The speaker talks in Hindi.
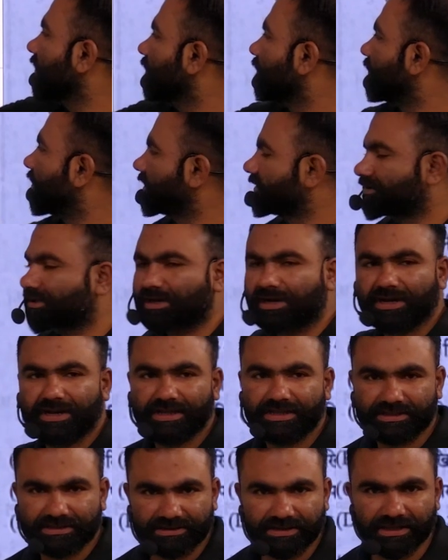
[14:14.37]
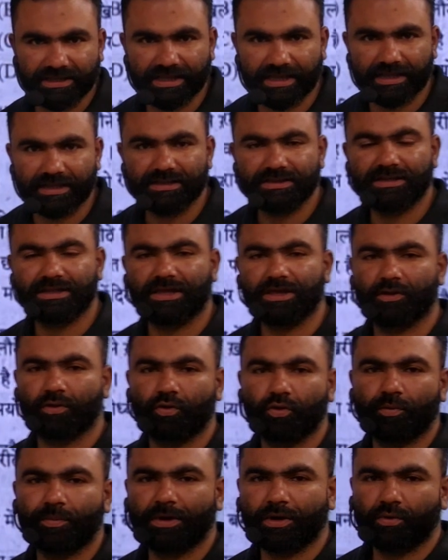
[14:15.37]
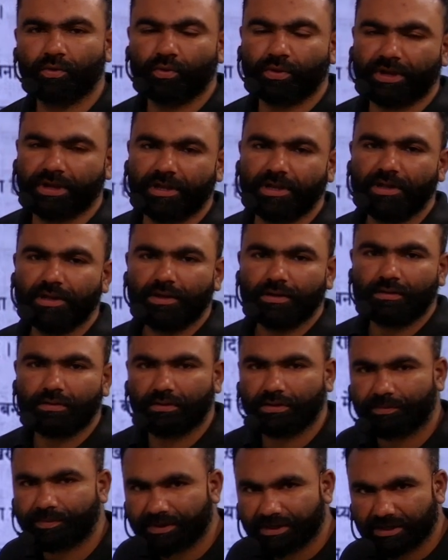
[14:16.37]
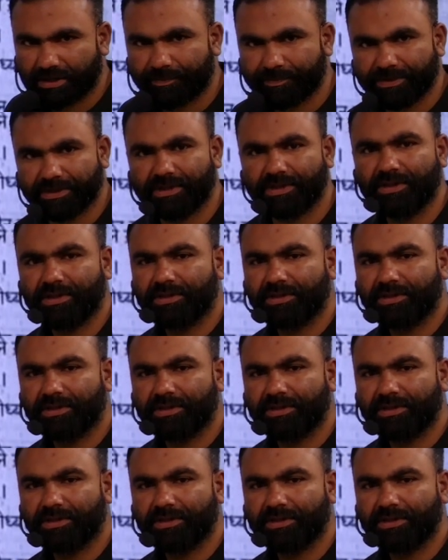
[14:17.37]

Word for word: पत्र लिखती है देखिए हु बहु है कोई भी यहाँ पे